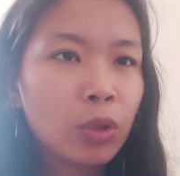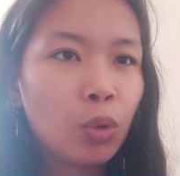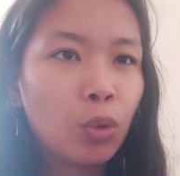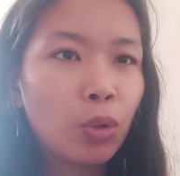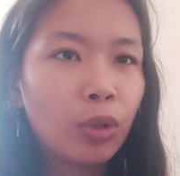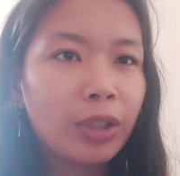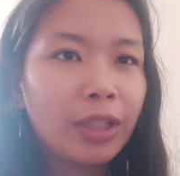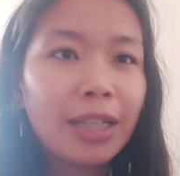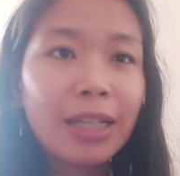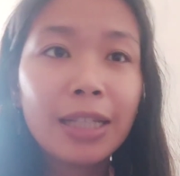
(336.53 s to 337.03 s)

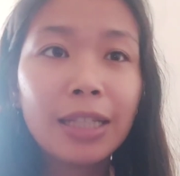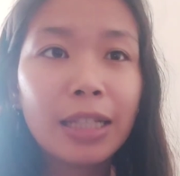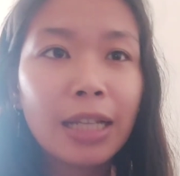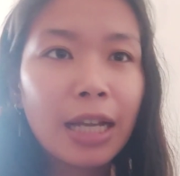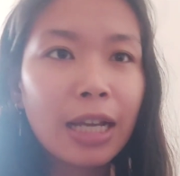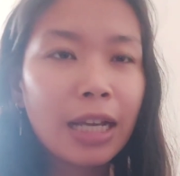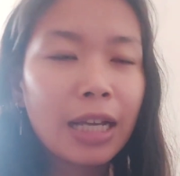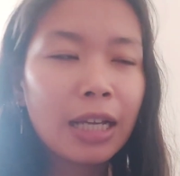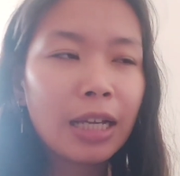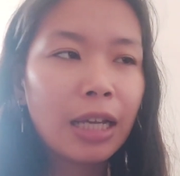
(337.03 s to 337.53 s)

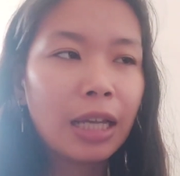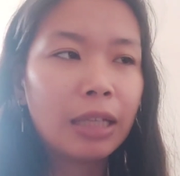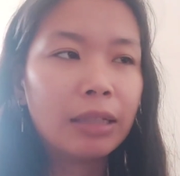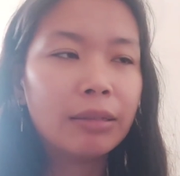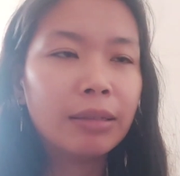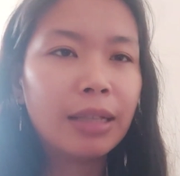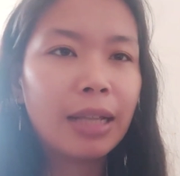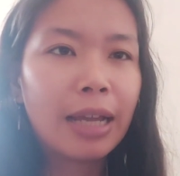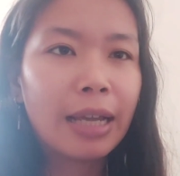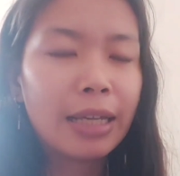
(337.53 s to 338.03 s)
kurtina
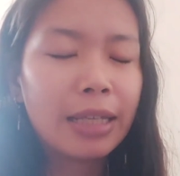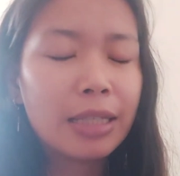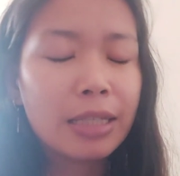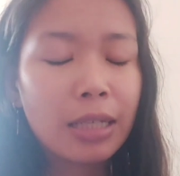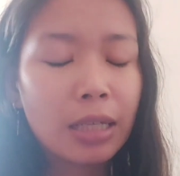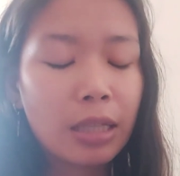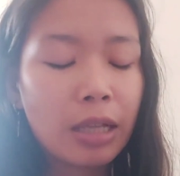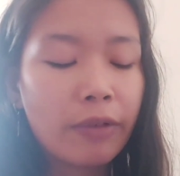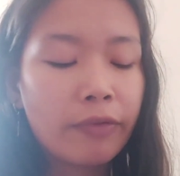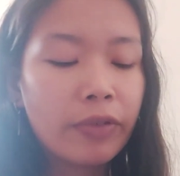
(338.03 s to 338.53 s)
and
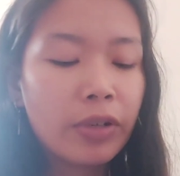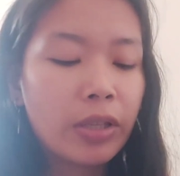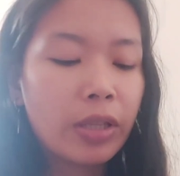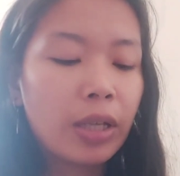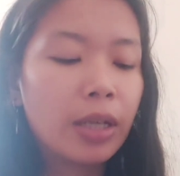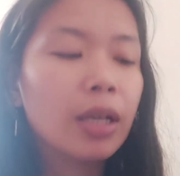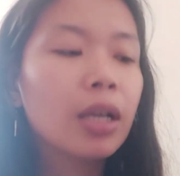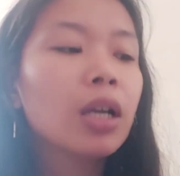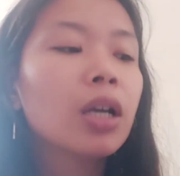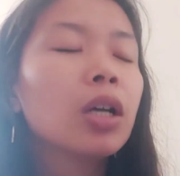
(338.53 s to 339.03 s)
lights and
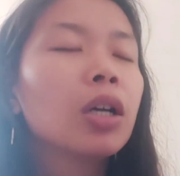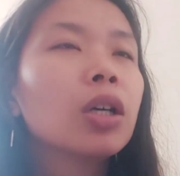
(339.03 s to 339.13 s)
everything.